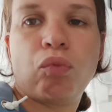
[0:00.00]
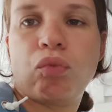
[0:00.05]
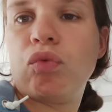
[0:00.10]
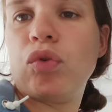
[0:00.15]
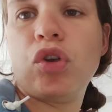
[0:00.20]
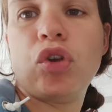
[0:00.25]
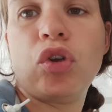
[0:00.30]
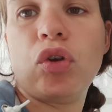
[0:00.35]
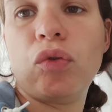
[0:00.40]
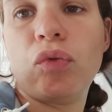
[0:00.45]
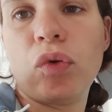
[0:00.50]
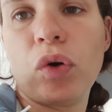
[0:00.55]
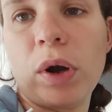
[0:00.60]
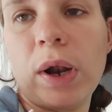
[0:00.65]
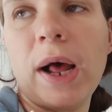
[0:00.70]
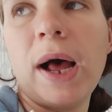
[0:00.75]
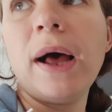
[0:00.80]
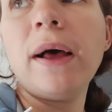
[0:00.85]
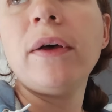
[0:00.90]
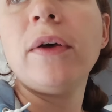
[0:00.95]
Mais
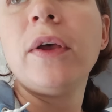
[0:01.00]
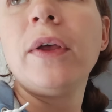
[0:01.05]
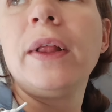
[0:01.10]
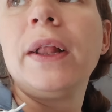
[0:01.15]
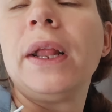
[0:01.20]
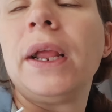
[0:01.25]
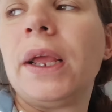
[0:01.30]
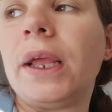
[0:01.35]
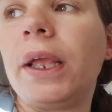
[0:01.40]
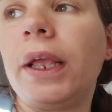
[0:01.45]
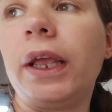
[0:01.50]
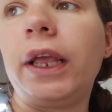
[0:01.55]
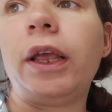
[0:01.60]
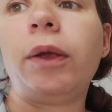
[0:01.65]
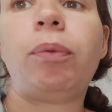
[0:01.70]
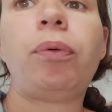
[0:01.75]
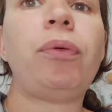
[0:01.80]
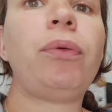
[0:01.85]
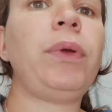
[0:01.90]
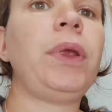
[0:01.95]
voilà.
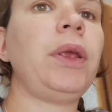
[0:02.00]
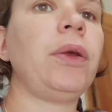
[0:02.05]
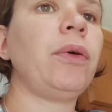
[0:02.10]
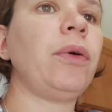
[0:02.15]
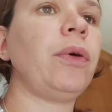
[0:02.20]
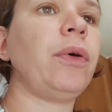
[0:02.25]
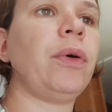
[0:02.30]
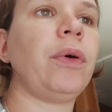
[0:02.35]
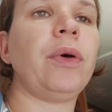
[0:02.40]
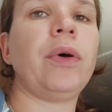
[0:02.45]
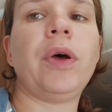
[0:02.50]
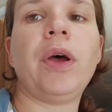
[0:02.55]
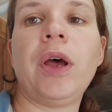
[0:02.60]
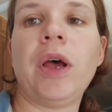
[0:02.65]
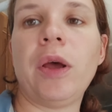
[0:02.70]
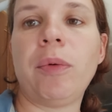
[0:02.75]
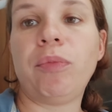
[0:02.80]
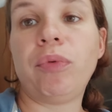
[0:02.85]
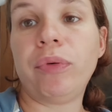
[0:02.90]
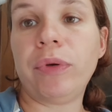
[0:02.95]
Et puis,
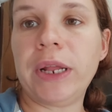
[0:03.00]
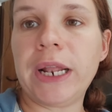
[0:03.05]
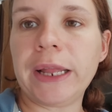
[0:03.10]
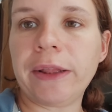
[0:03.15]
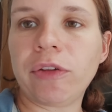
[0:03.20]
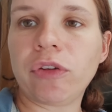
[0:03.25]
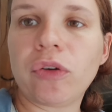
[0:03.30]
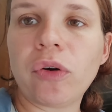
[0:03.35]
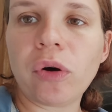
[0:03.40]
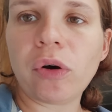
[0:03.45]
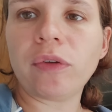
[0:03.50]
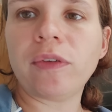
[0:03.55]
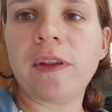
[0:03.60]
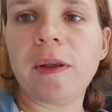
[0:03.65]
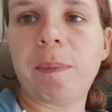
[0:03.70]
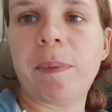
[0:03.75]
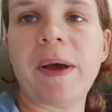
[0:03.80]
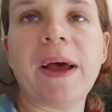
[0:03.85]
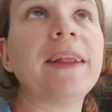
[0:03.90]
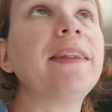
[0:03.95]
puis let's go,
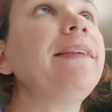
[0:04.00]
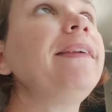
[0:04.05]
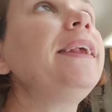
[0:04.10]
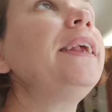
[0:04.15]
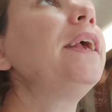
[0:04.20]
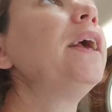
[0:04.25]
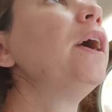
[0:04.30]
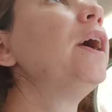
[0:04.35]
c'est parti.